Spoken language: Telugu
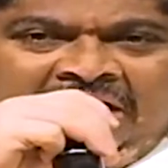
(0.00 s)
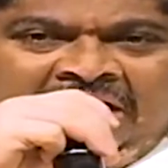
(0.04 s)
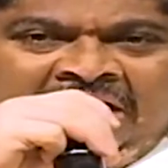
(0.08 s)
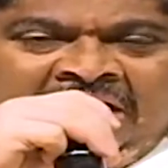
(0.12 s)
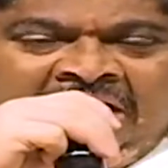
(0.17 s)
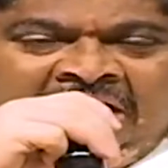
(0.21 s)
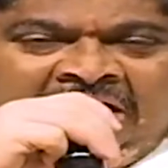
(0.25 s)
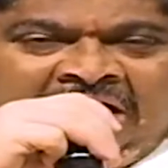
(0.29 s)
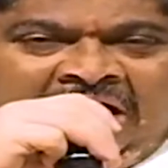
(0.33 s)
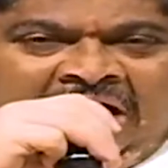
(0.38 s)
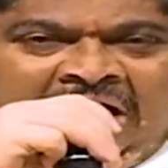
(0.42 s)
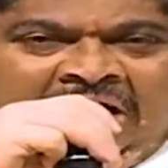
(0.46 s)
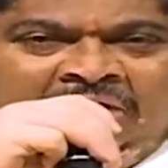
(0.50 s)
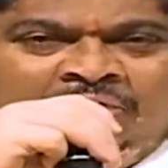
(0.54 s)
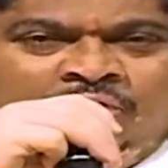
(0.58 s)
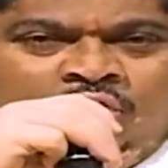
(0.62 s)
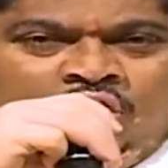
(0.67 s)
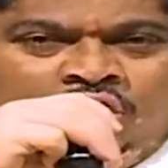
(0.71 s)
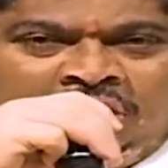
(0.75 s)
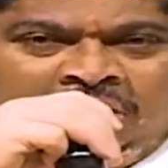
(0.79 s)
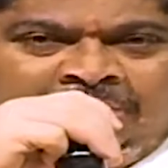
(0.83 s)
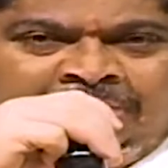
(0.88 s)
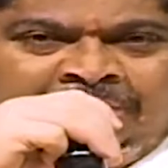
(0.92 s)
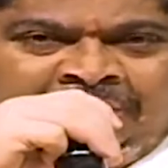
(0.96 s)
ఎన్నికల
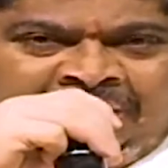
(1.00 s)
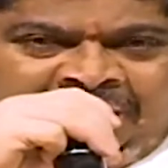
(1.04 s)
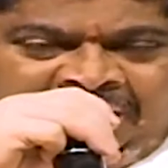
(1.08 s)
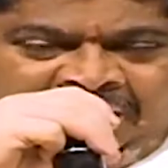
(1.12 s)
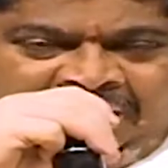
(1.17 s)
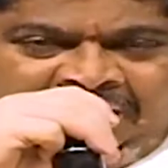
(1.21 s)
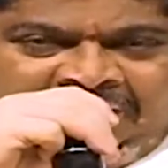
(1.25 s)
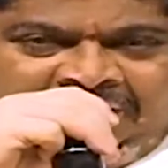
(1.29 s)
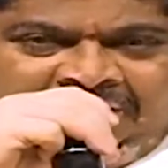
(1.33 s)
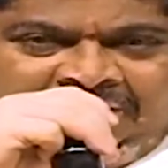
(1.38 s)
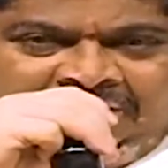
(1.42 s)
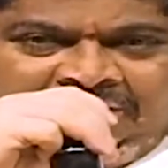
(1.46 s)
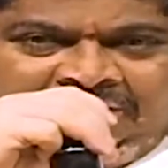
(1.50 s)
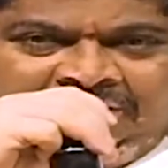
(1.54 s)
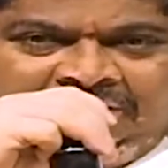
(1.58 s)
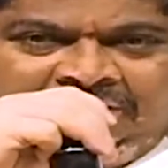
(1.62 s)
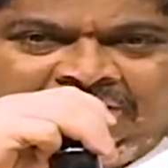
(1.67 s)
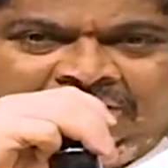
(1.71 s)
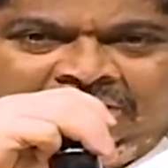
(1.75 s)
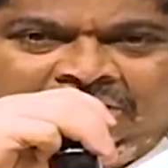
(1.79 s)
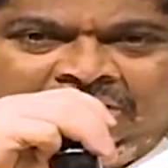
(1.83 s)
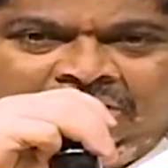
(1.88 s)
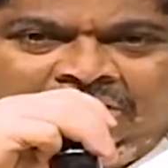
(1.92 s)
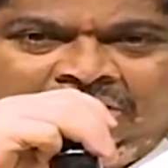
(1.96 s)
ఓటమిని
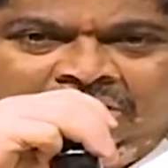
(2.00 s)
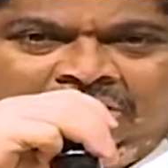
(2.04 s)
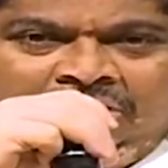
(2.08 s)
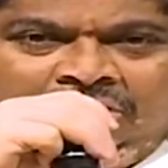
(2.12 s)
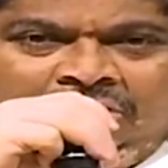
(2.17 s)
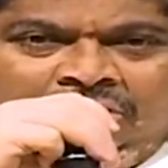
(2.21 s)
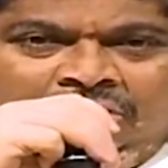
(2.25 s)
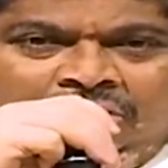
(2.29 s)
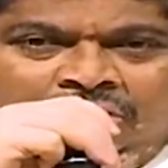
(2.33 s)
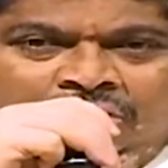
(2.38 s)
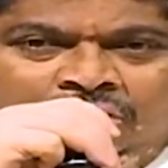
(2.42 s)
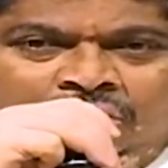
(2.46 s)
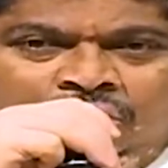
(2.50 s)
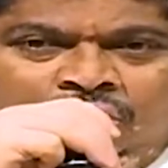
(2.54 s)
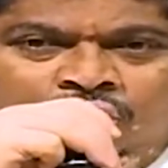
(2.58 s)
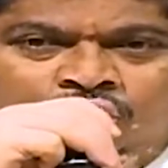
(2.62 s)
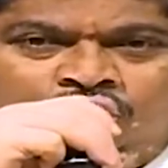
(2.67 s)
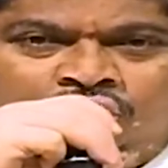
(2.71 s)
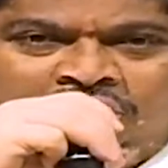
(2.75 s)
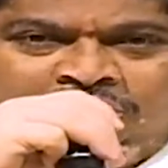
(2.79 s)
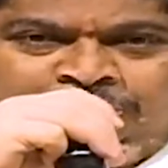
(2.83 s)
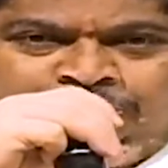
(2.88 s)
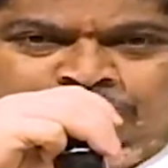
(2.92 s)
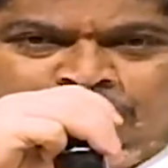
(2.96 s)

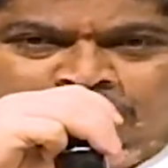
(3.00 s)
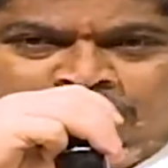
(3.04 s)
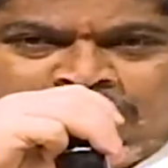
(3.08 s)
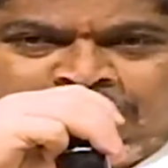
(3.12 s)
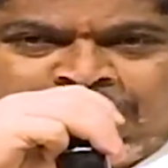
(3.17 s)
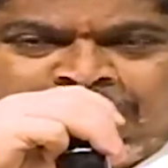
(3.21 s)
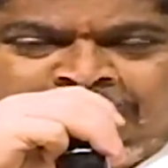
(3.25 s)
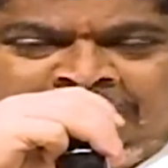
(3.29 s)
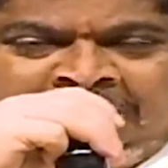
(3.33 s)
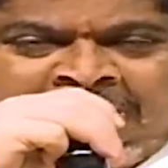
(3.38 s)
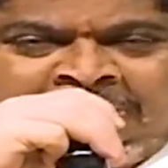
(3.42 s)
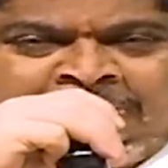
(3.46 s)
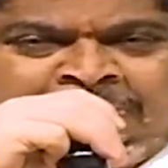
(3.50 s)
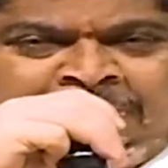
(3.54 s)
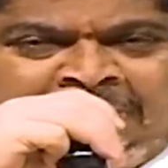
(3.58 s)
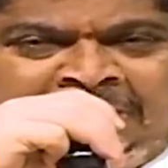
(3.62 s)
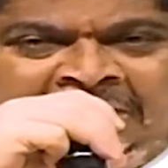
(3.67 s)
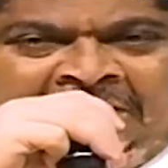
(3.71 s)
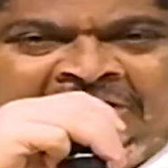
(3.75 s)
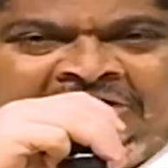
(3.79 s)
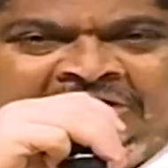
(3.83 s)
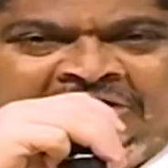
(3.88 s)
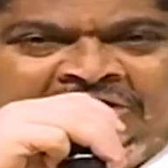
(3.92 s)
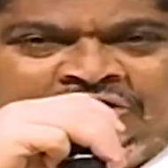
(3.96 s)
ఒక స్పోర్ట్స్మెన్
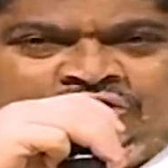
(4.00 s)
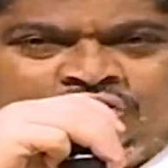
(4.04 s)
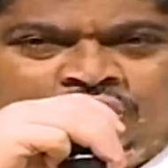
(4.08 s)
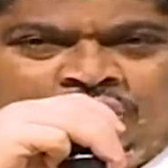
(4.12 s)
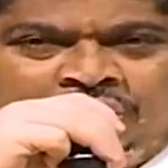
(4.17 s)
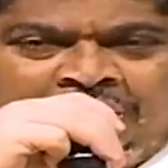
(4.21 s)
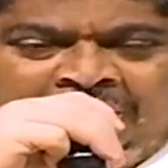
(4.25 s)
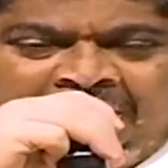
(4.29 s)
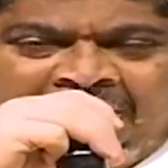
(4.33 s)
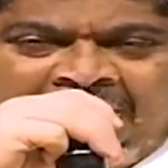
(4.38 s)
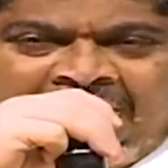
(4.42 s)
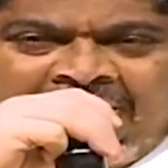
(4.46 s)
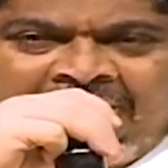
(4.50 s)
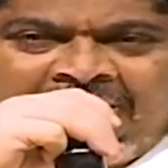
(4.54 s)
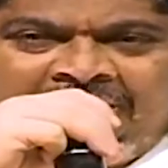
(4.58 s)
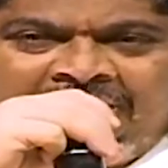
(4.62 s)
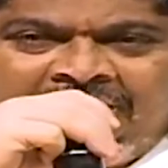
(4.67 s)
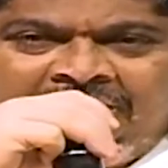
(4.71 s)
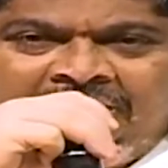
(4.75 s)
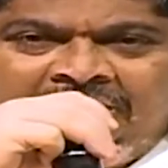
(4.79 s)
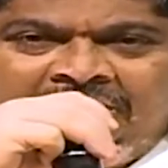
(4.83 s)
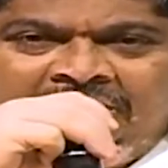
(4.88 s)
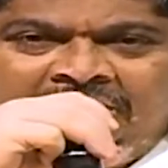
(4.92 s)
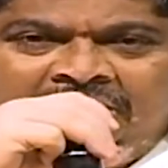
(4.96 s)
స్పిరిట్ తీసుకొని
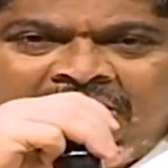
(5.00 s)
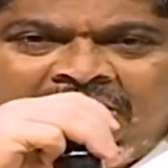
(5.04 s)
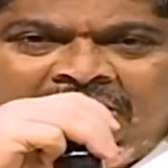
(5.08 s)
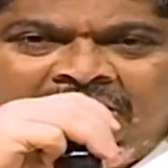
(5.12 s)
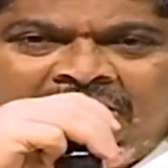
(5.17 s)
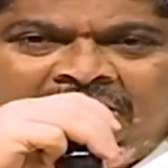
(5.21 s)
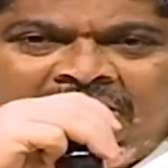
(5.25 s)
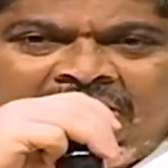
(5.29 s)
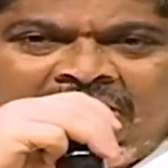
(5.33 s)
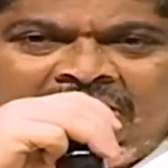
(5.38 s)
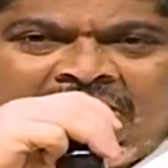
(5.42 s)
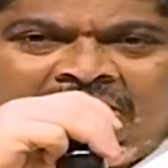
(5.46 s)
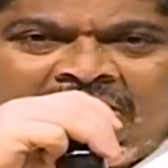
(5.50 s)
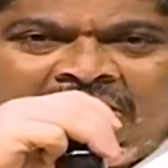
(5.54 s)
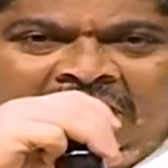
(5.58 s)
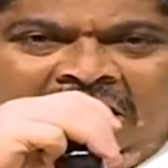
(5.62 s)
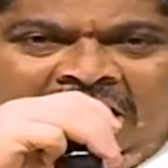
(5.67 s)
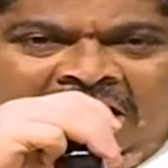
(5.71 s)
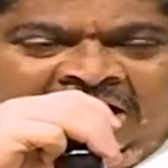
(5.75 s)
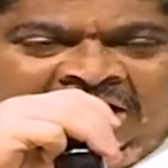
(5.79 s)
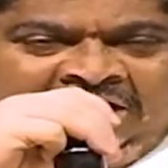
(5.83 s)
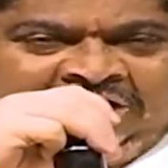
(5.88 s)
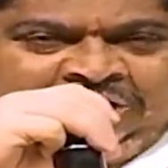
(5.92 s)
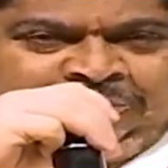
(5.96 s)

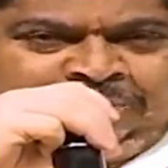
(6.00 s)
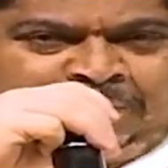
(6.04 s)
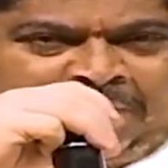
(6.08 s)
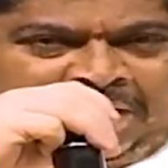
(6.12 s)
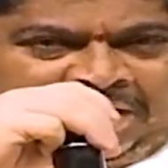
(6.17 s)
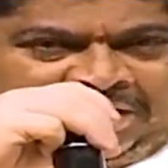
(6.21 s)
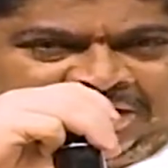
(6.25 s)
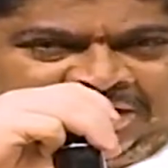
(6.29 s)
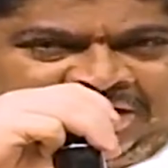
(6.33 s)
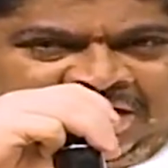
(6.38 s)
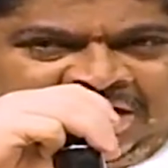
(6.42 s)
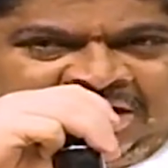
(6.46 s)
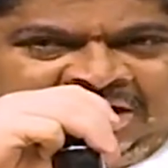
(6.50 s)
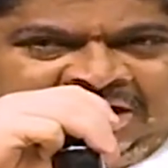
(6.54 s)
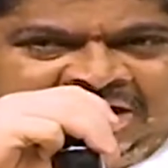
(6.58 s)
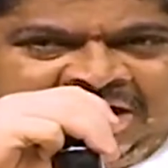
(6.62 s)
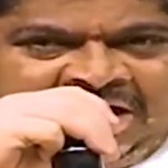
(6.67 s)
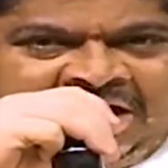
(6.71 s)
కాంగ్రెస్ పార్టీ అంటే